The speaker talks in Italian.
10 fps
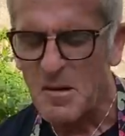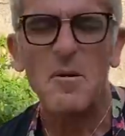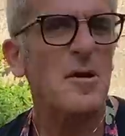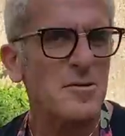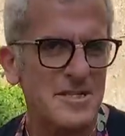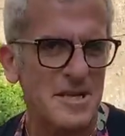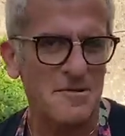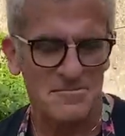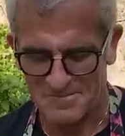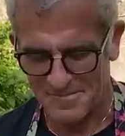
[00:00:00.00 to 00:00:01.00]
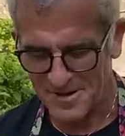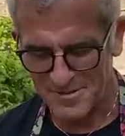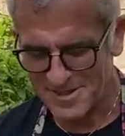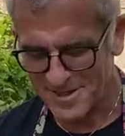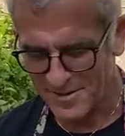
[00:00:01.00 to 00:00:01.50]
Quella rossa no, La
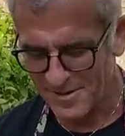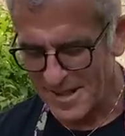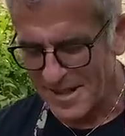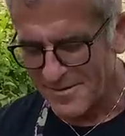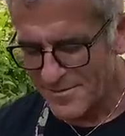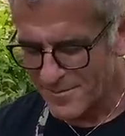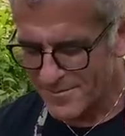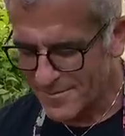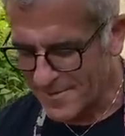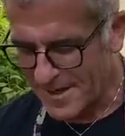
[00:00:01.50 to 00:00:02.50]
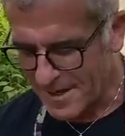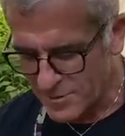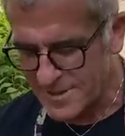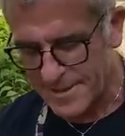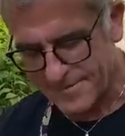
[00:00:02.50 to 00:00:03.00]
rossa no. Non, mm, mm, la
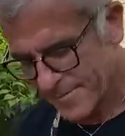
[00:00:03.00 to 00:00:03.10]
rossa